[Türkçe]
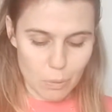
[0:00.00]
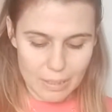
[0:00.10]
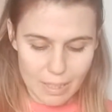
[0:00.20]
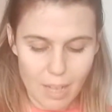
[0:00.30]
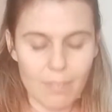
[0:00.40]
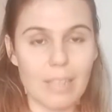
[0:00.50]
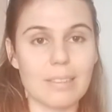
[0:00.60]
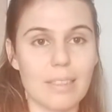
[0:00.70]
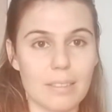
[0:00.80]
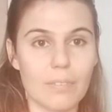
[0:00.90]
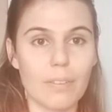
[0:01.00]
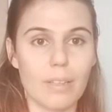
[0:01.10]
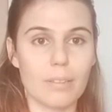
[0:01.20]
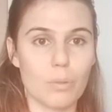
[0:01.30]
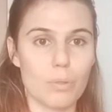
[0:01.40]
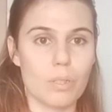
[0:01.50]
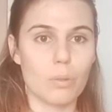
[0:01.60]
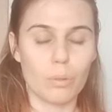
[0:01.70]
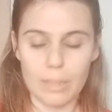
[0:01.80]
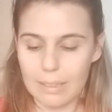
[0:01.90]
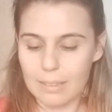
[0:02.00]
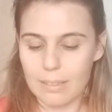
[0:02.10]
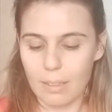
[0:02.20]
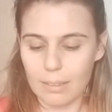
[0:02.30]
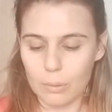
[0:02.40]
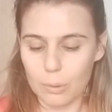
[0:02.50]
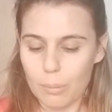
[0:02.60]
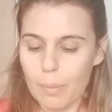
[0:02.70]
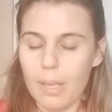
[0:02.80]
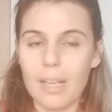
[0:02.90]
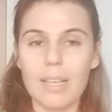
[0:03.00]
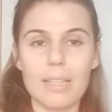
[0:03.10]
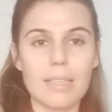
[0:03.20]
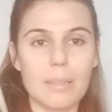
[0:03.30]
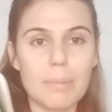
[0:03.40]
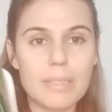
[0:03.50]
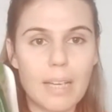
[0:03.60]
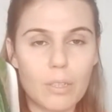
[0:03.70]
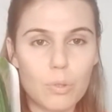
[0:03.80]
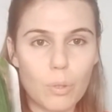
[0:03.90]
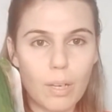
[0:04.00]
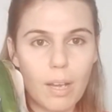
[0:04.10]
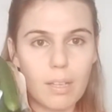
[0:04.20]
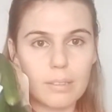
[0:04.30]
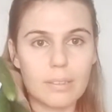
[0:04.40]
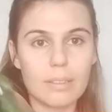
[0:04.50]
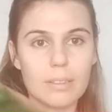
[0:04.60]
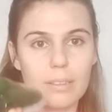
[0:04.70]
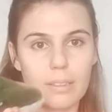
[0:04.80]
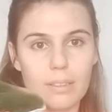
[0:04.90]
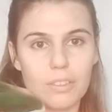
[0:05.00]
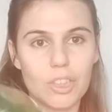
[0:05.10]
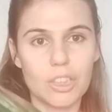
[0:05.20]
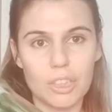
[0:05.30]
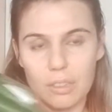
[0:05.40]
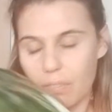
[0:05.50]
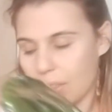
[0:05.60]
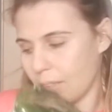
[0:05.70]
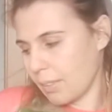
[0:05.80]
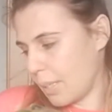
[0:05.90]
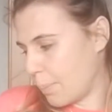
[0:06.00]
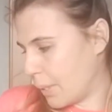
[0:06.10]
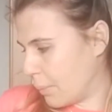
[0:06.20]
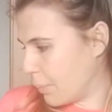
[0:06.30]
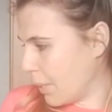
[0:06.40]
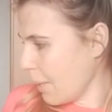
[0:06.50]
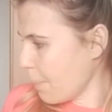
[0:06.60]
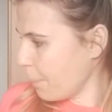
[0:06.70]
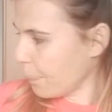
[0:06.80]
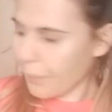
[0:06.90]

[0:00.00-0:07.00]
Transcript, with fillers: Böyle kahvaltılarda falan da güzel oluyor. İkidir alıyorum. Ee, bir tane şöyle aldık. Ee, cacığını falan da yaparım diye.